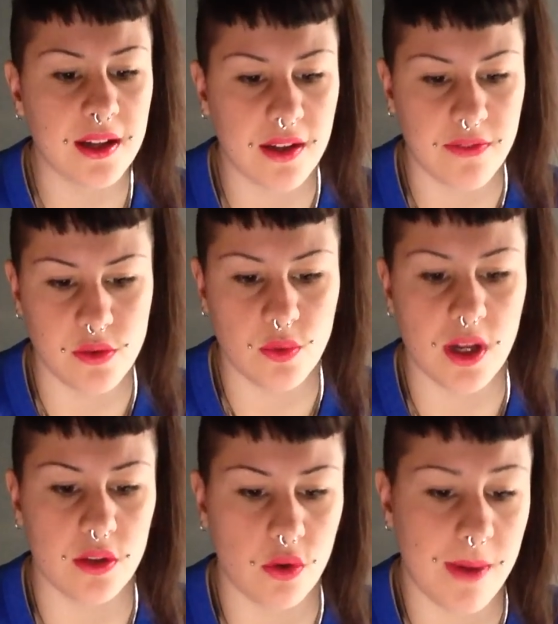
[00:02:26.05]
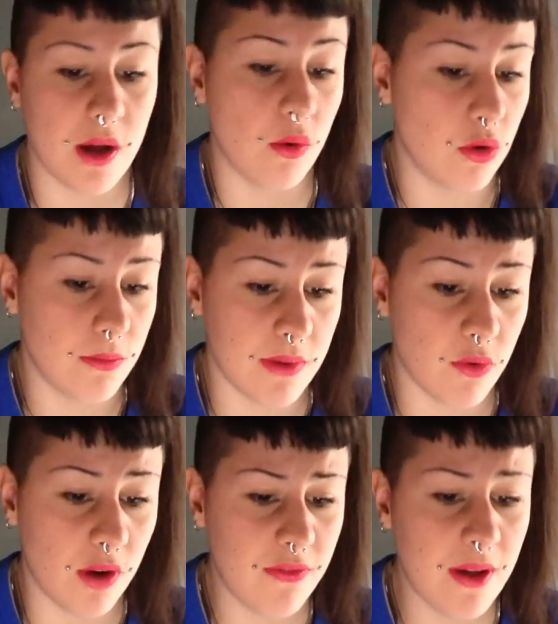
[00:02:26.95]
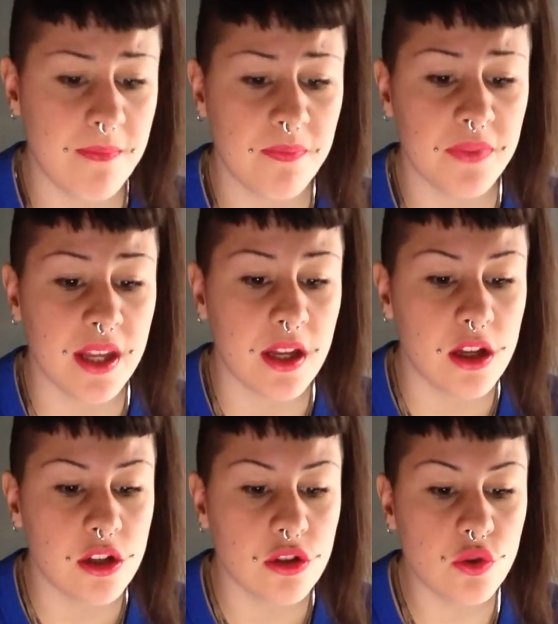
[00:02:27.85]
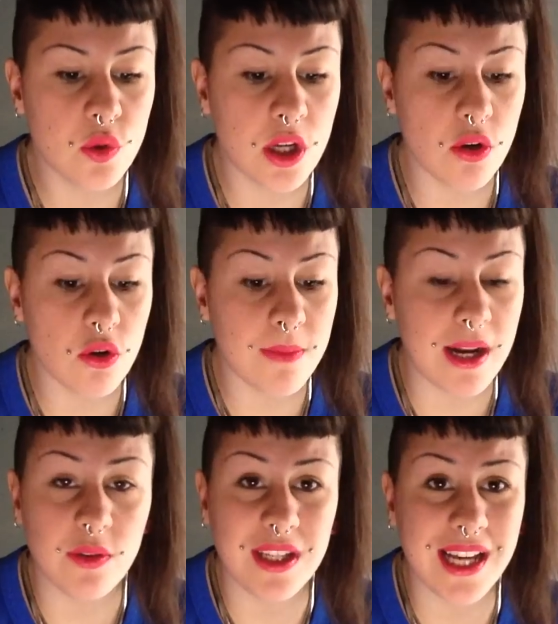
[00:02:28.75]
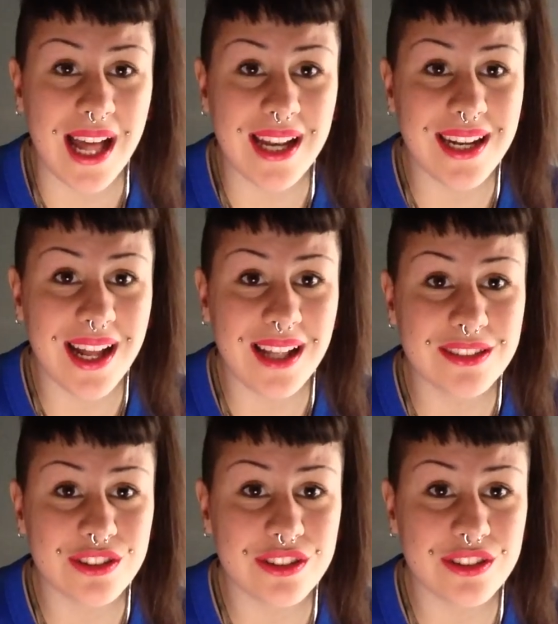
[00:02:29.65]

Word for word: Caffè zuccherato o amaro? Non bevo caffè zucchero normale o di canna